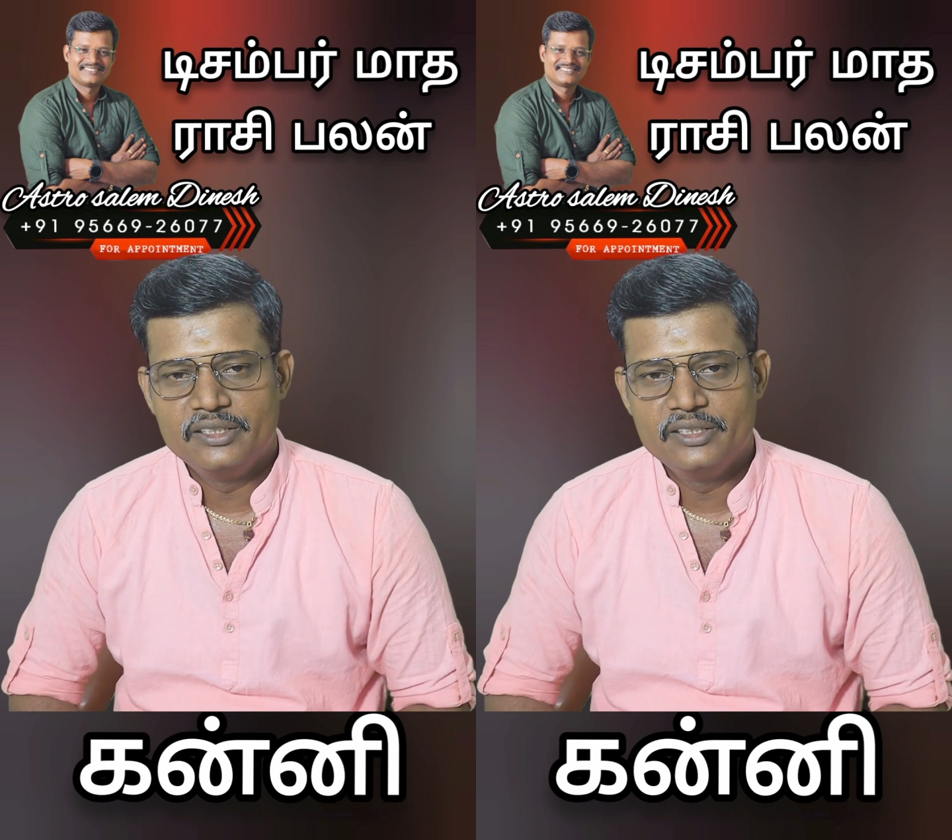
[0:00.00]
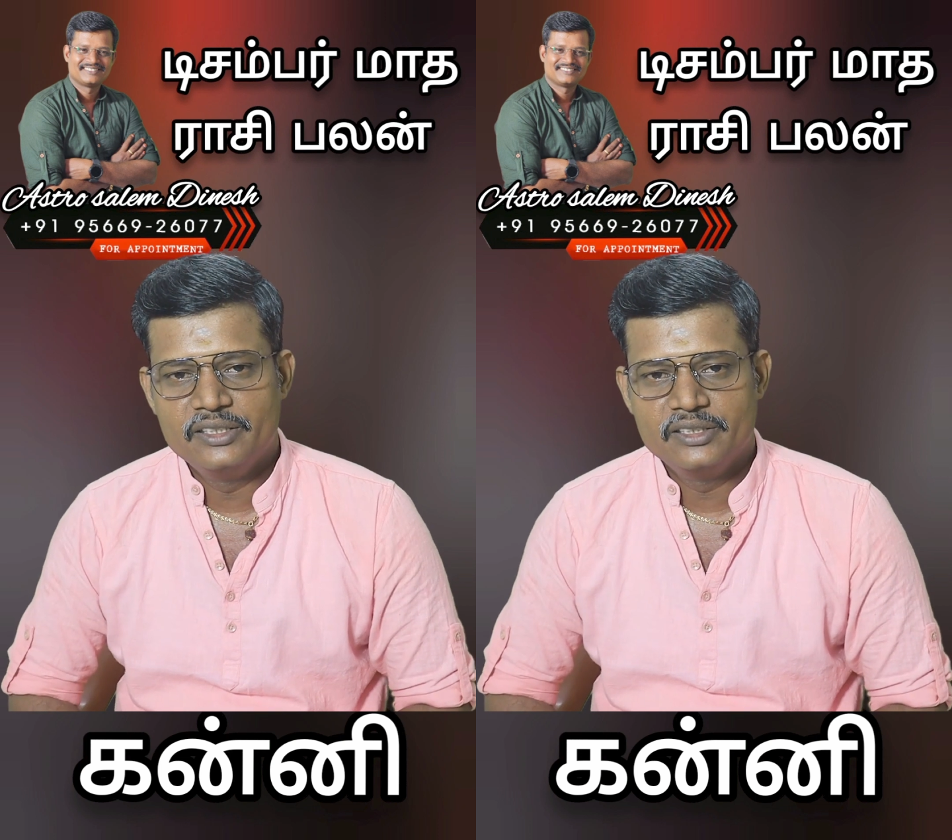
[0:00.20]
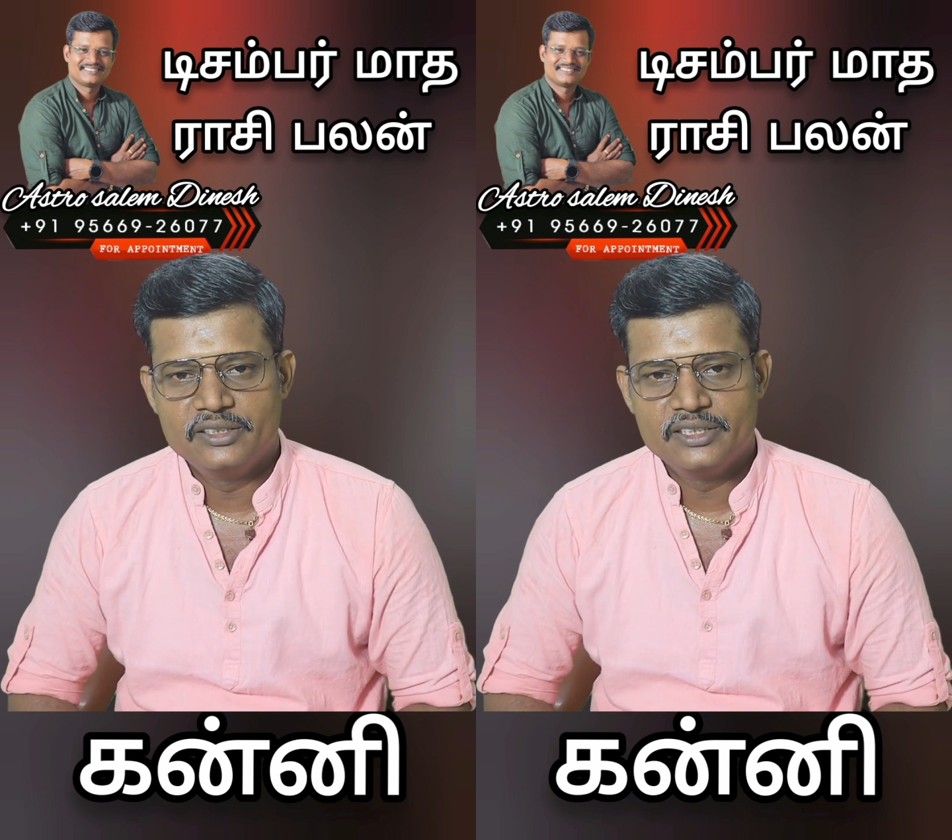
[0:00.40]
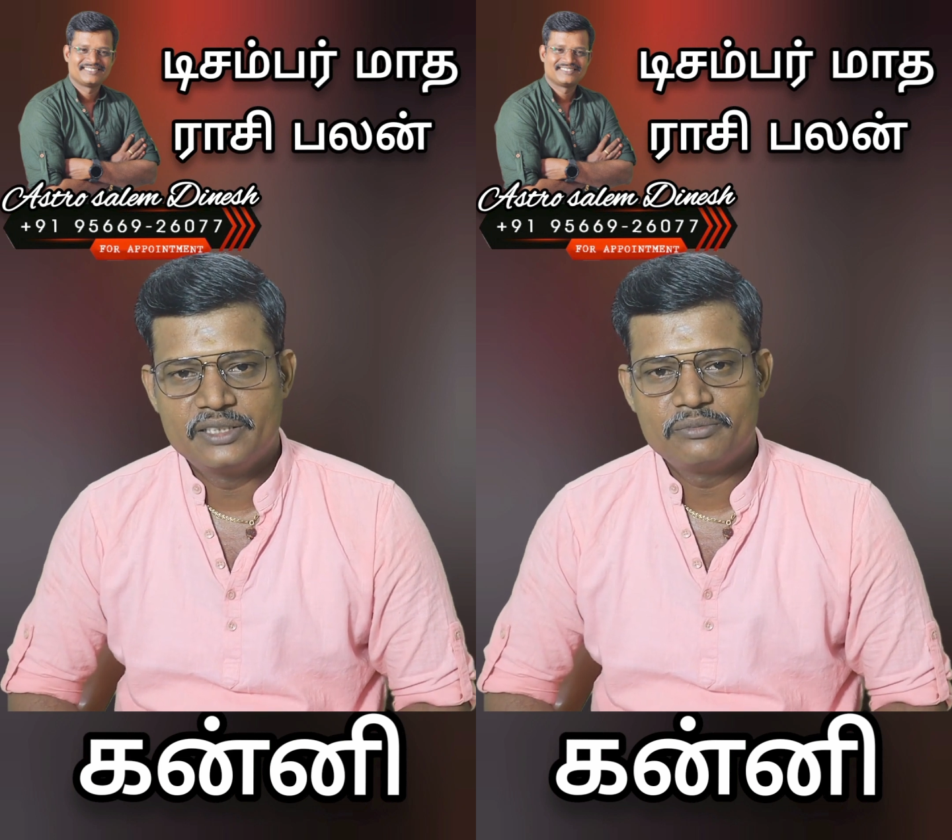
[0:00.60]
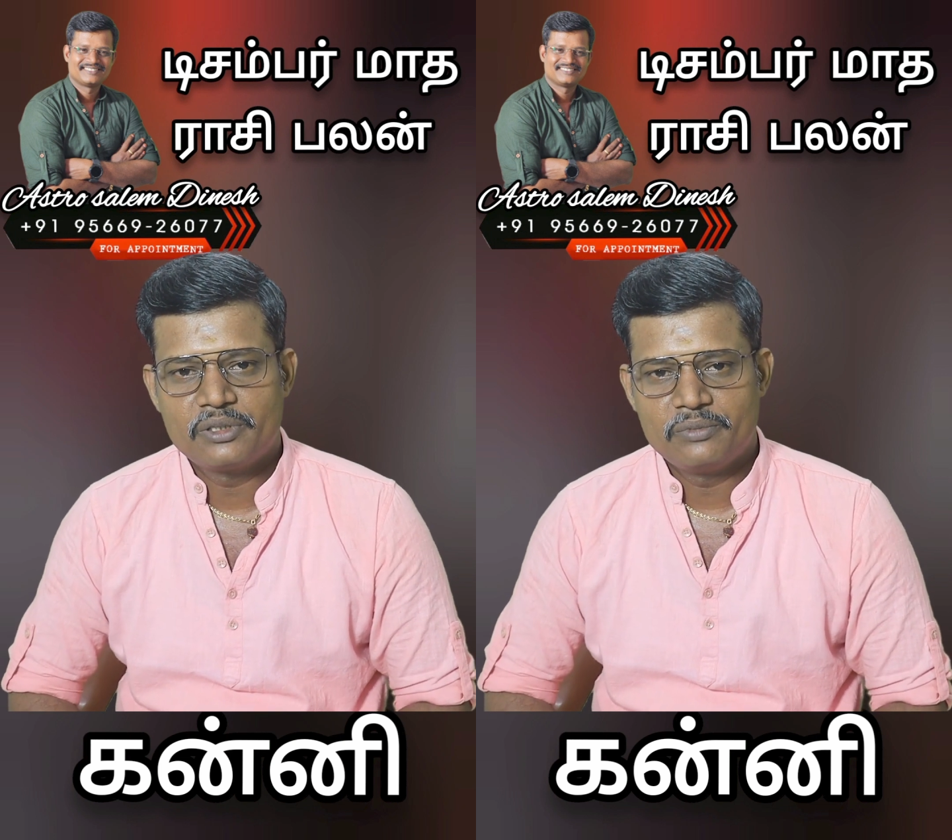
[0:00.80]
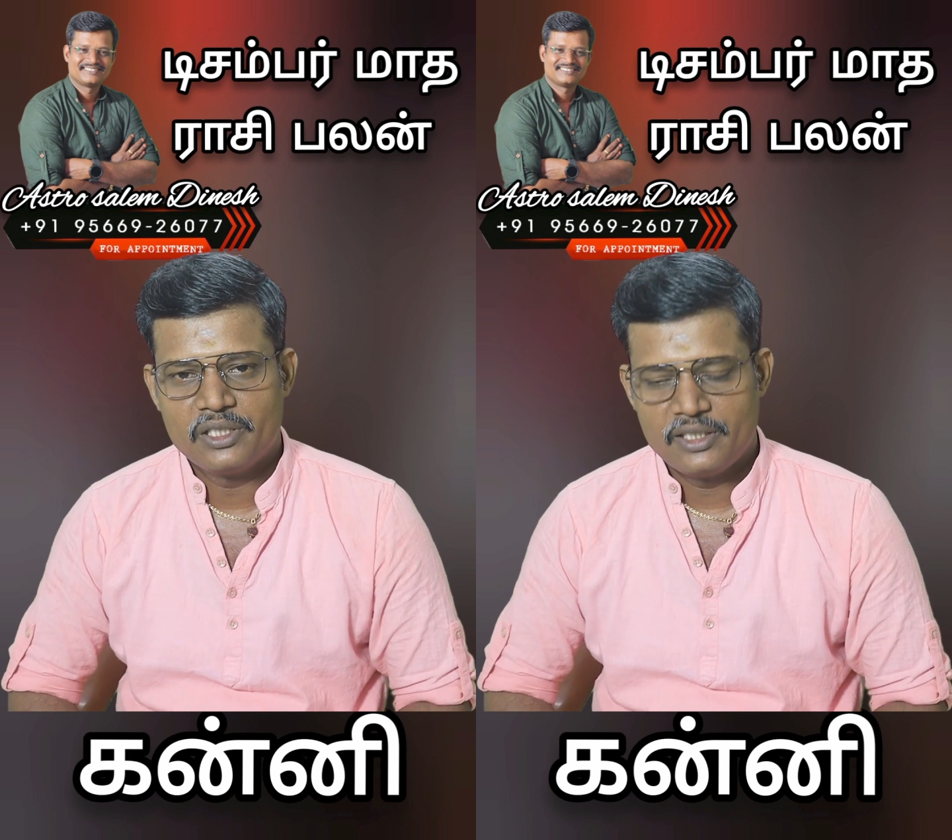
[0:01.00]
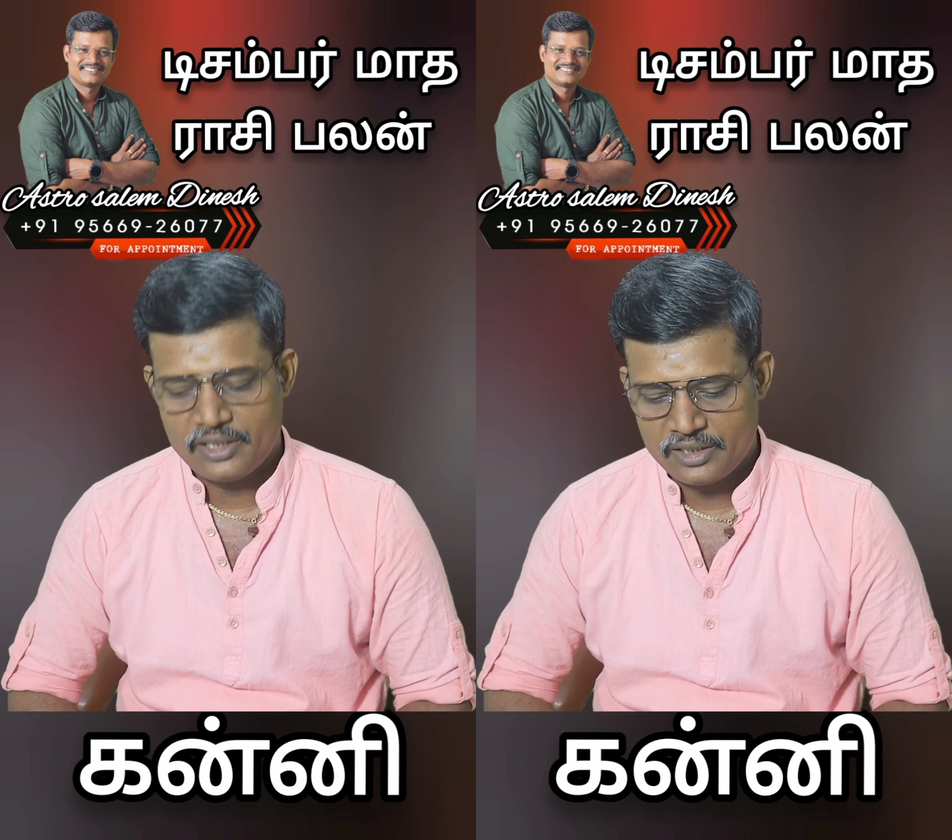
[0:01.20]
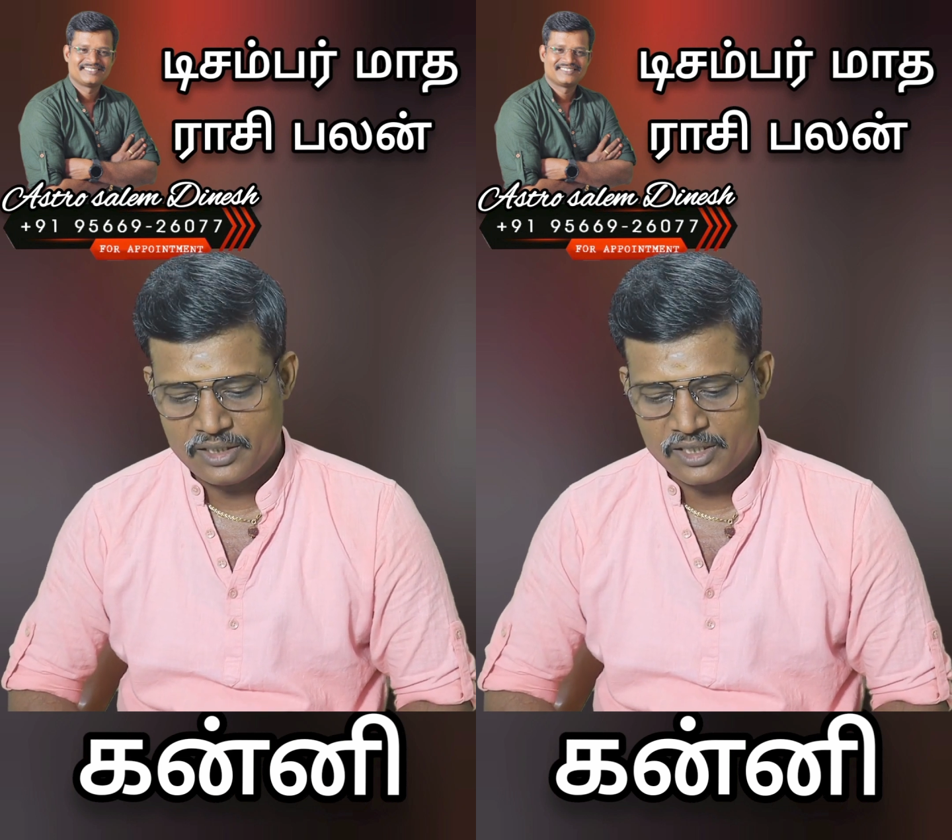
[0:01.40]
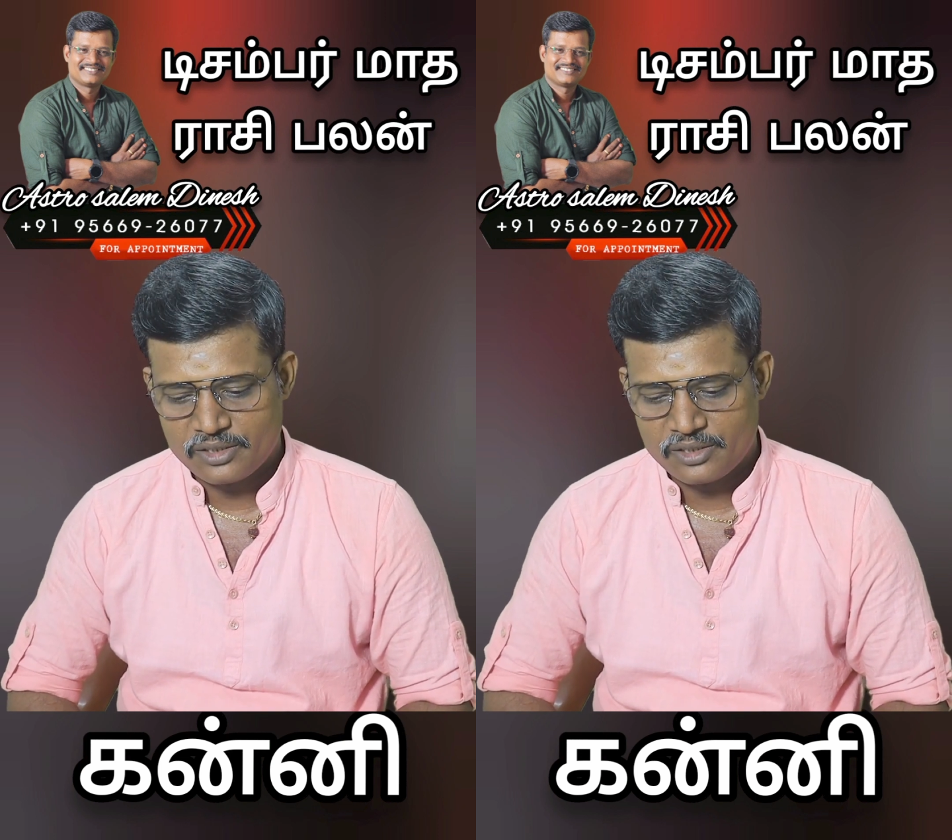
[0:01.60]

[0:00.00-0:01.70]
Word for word: இது டிசம்பர் மாத